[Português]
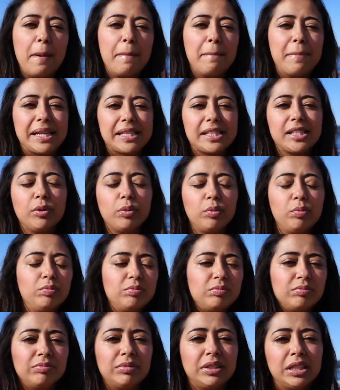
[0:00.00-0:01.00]
mas não
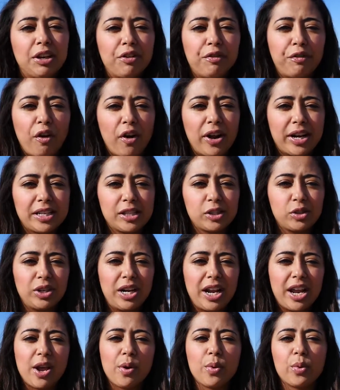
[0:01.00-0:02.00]
fora da
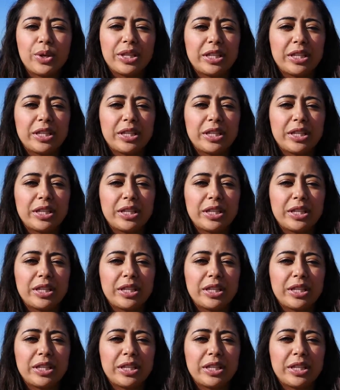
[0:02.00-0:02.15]
zona euro.